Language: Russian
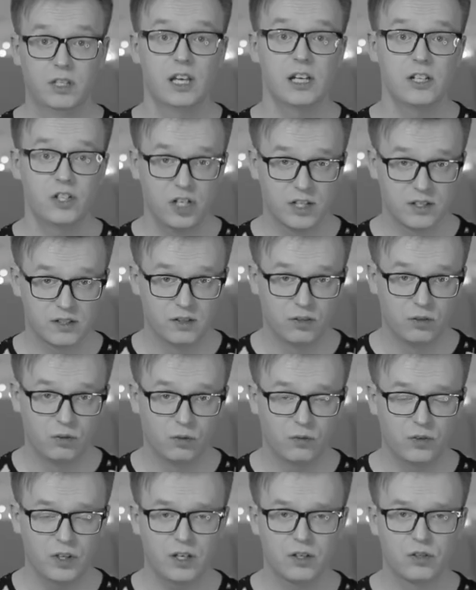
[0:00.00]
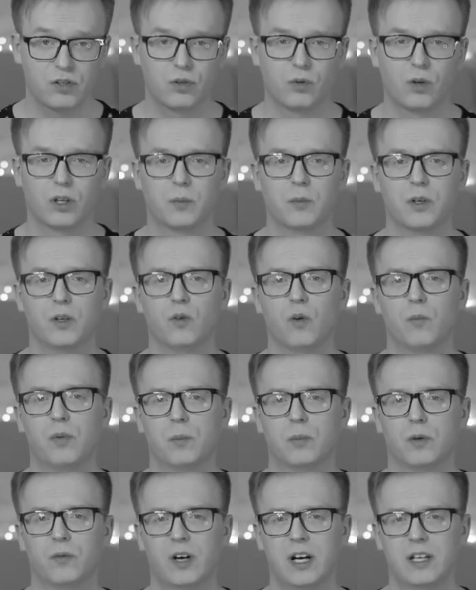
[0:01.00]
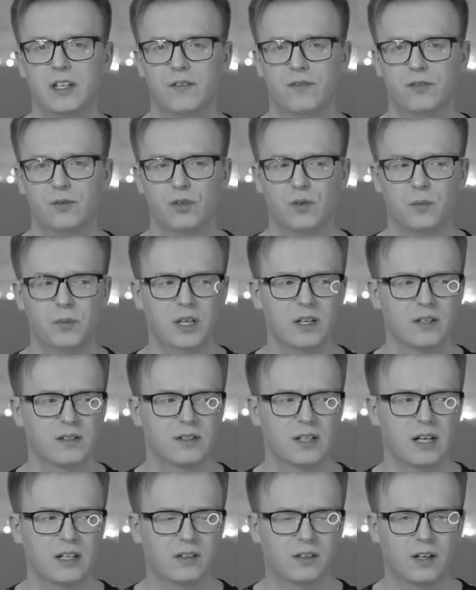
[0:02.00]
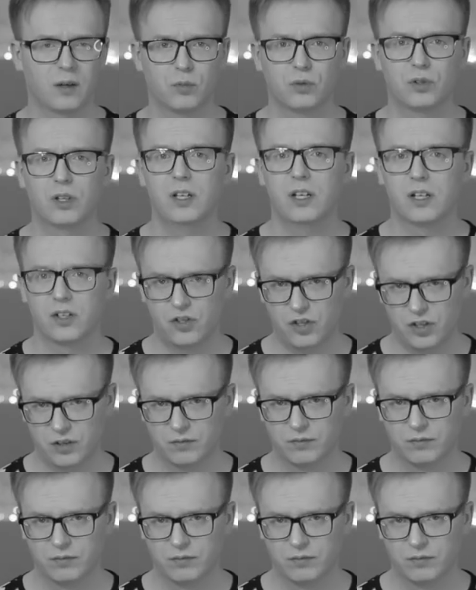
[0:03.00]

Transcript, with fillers: И я честно не уверен, что от моего пребывания в тюрьме станет кому-то легче.